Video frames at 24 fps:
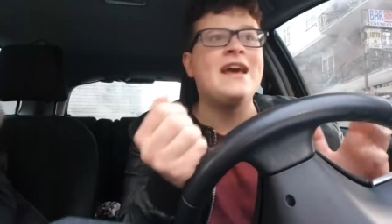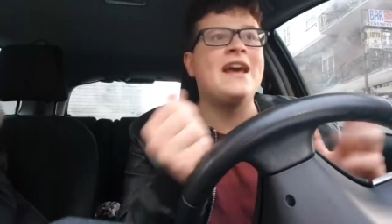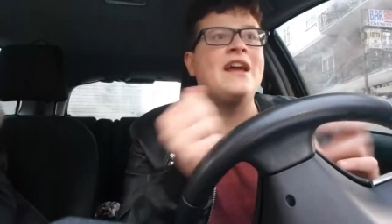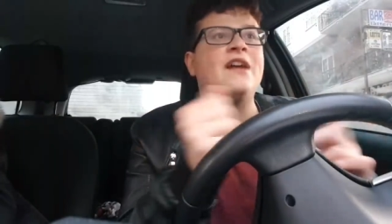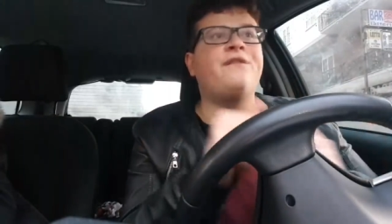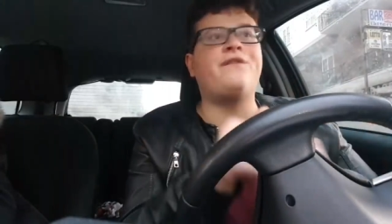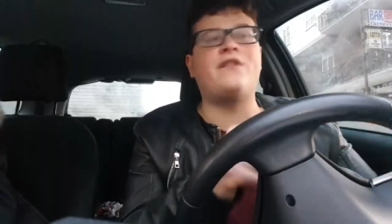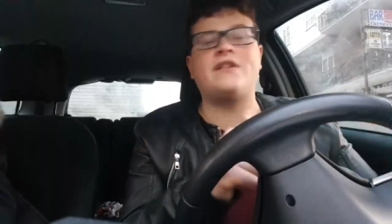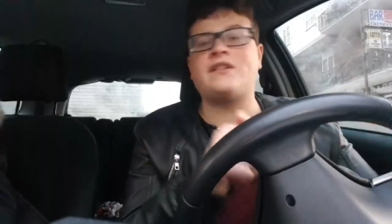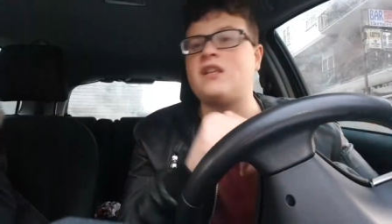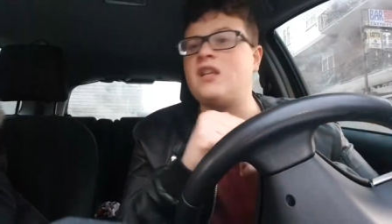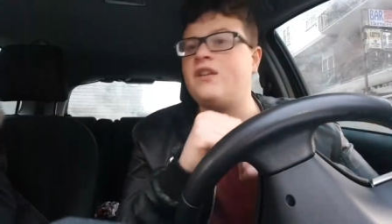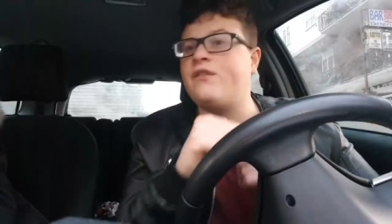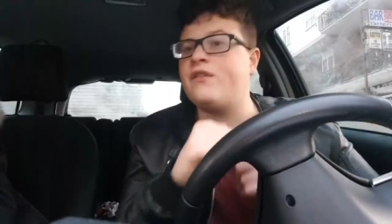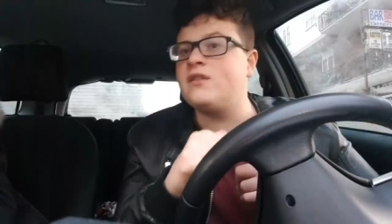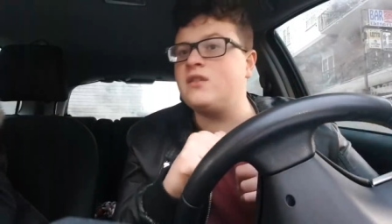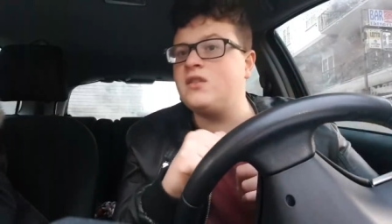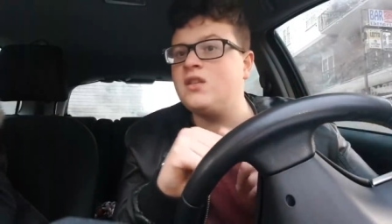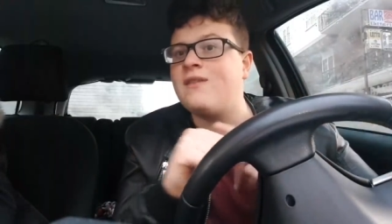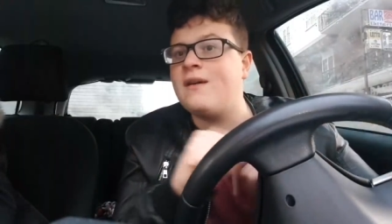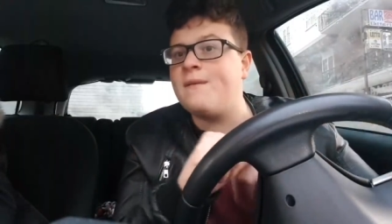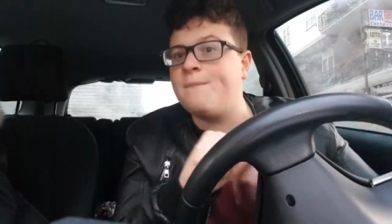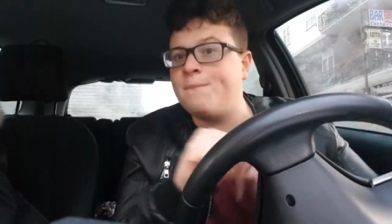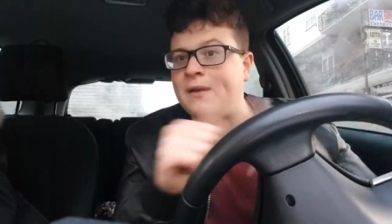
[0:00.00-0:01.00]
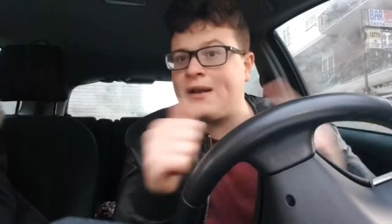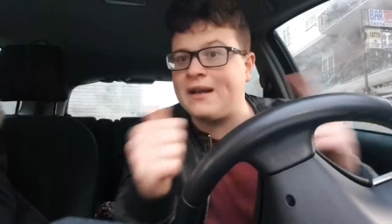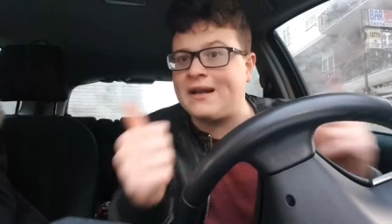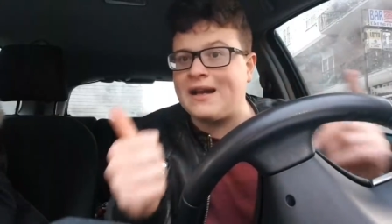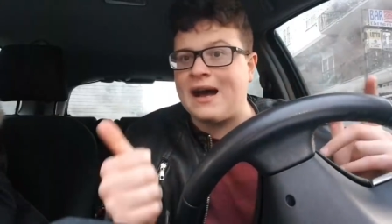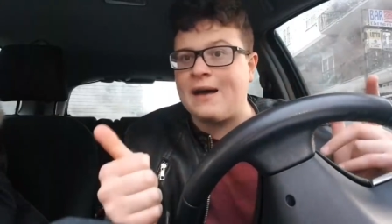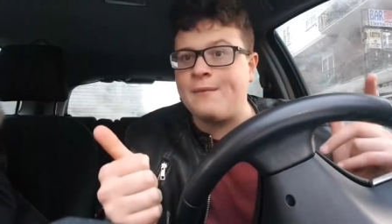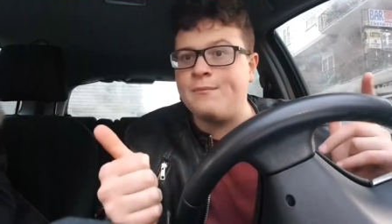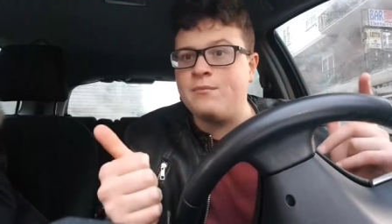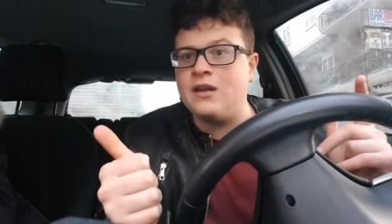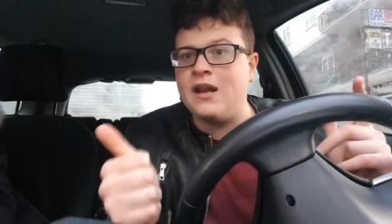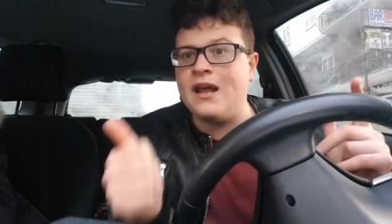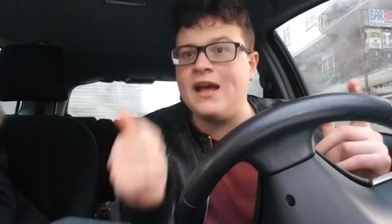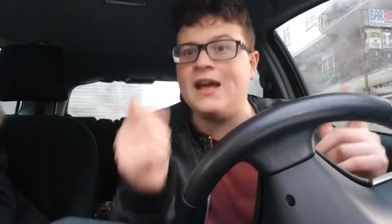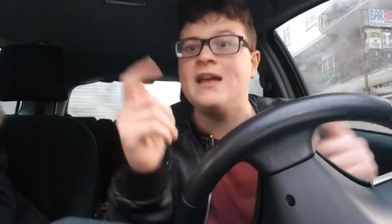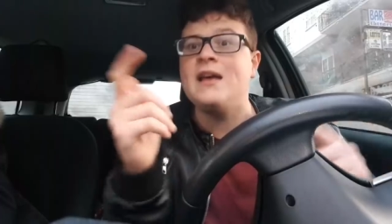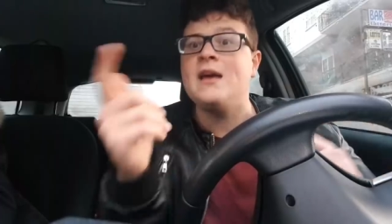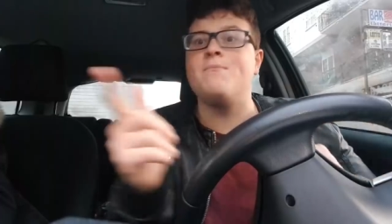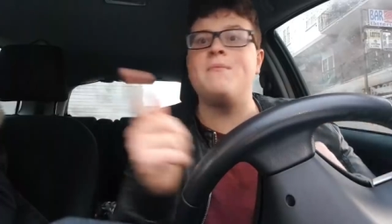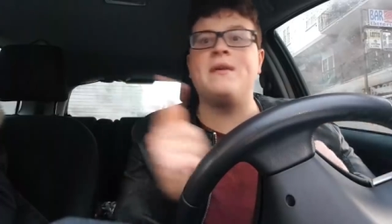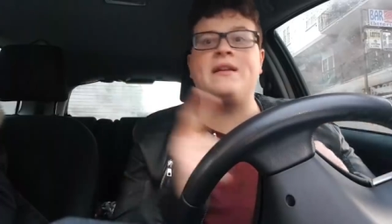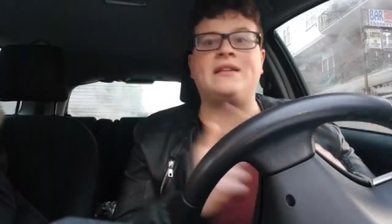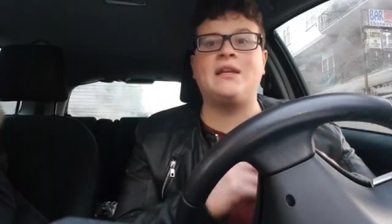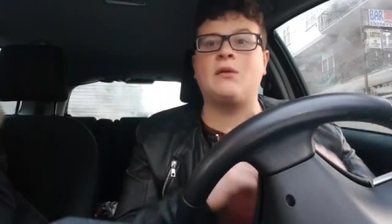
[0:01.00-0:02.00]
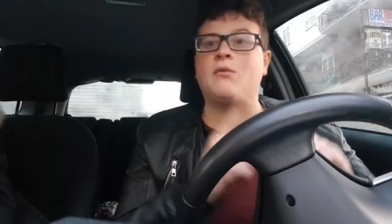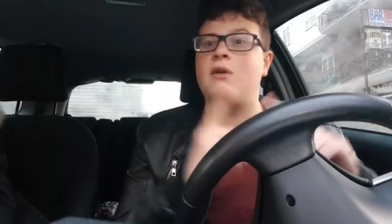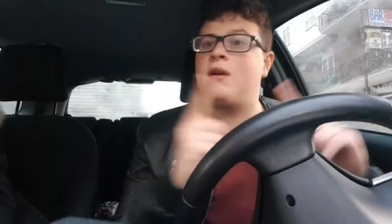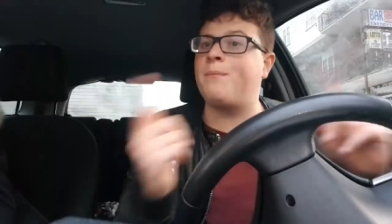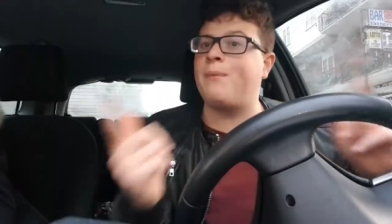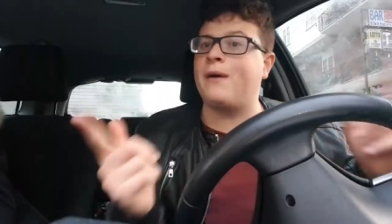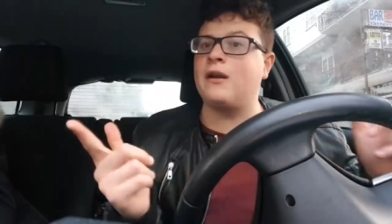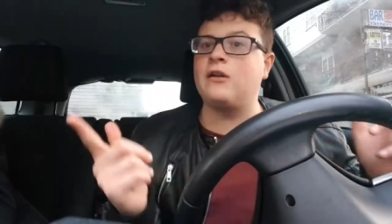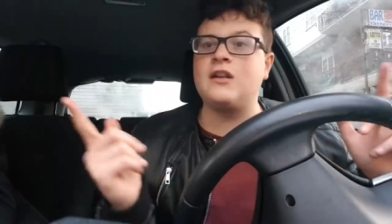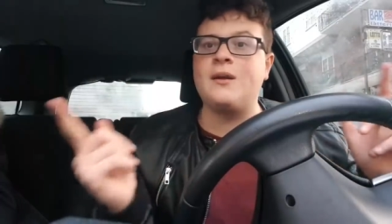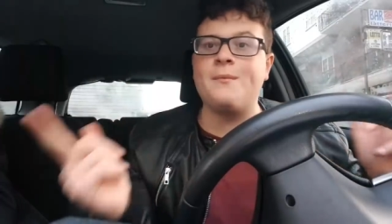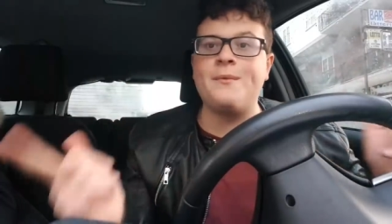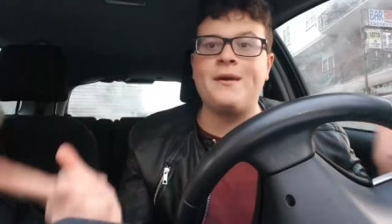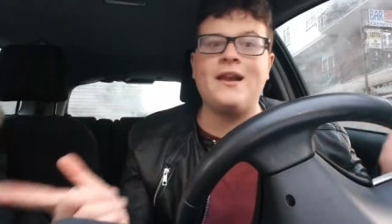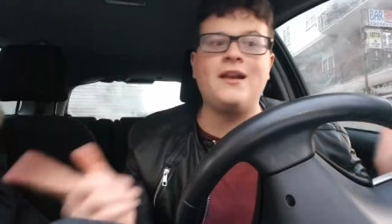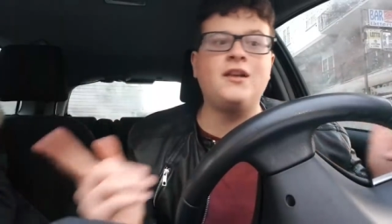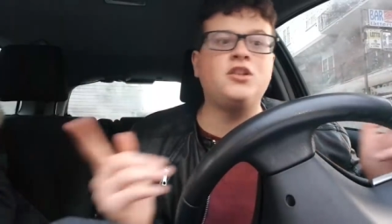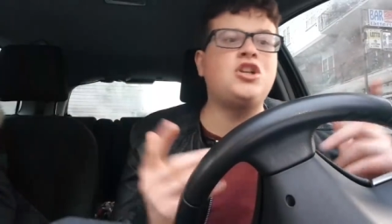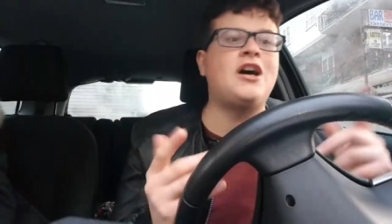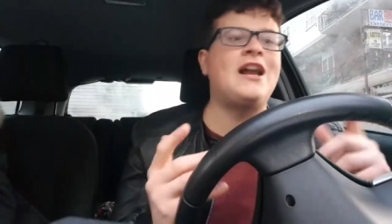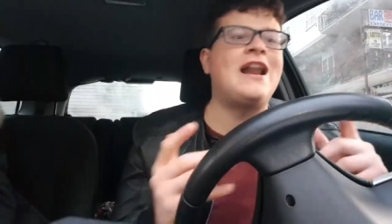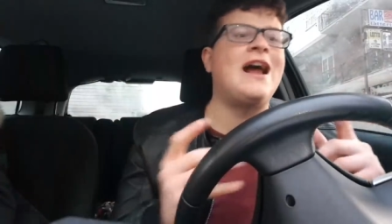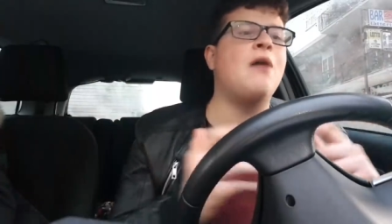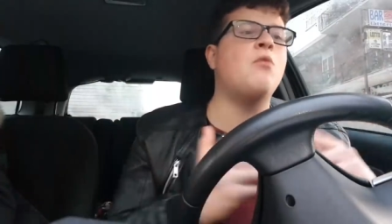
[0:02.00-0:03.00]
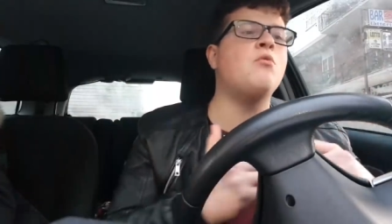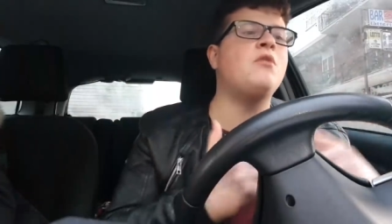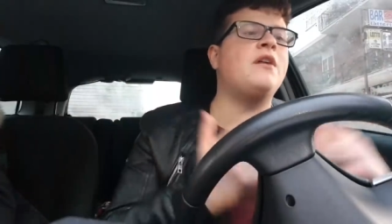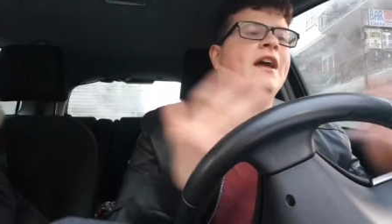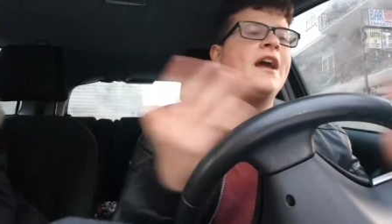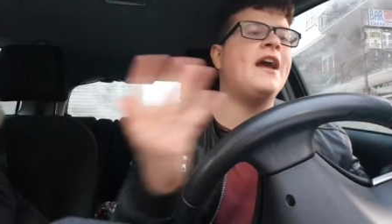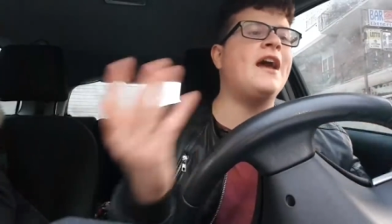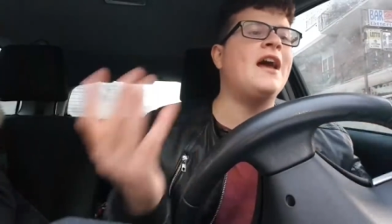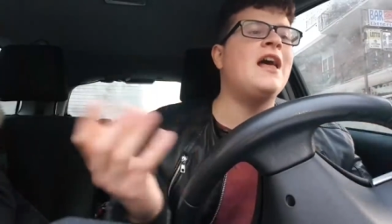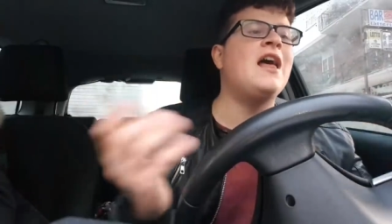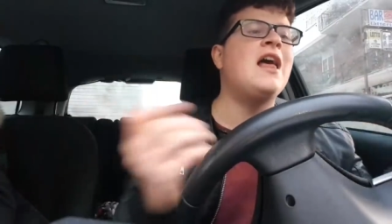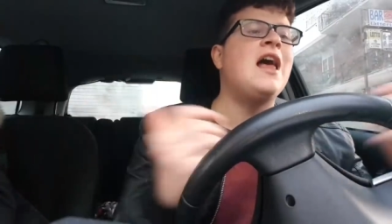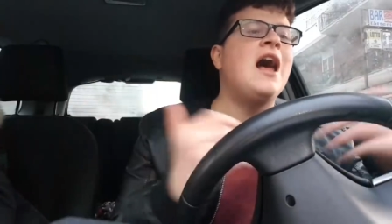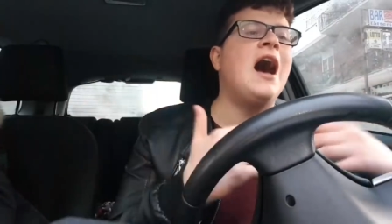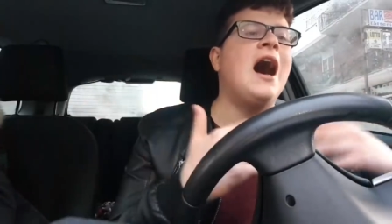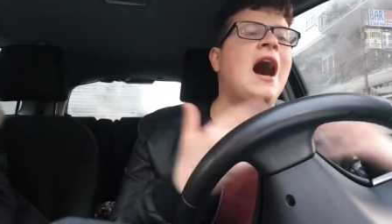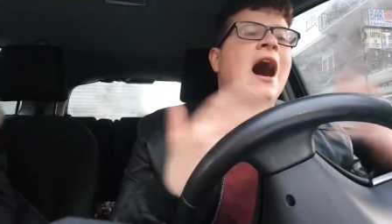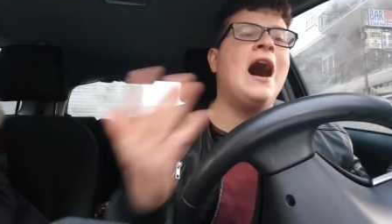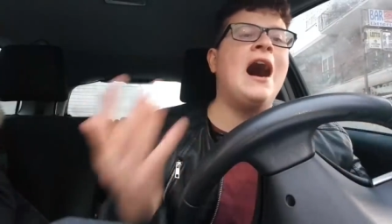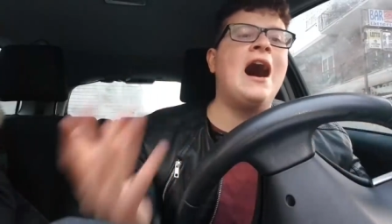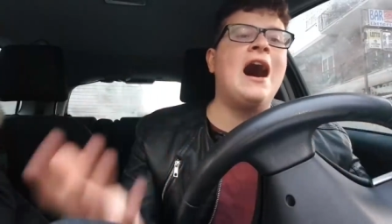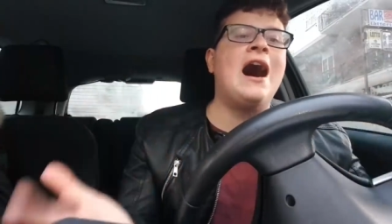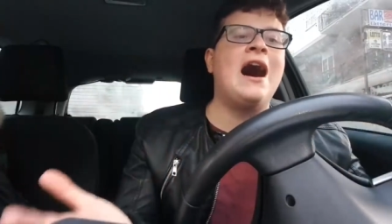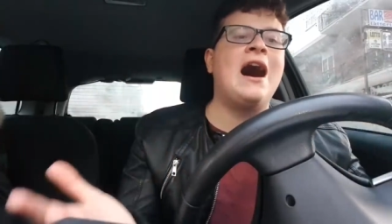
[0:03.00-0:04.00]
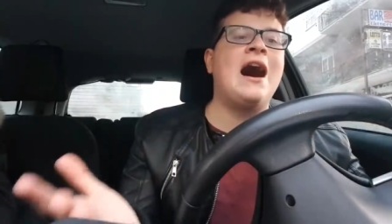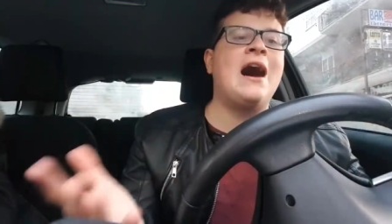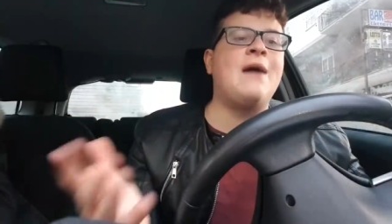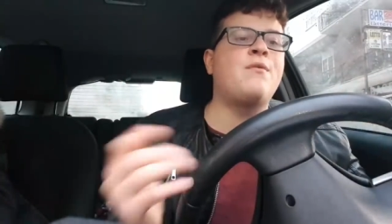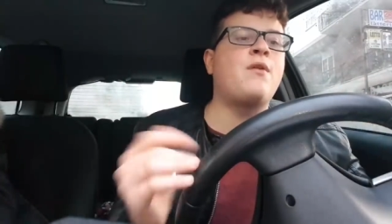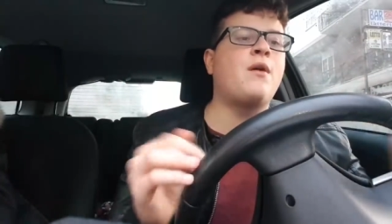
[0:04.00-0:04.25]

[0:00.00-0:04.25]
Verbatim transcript: In fase difensiva impeccabile, mette quel pallone per il Sharawi che ah,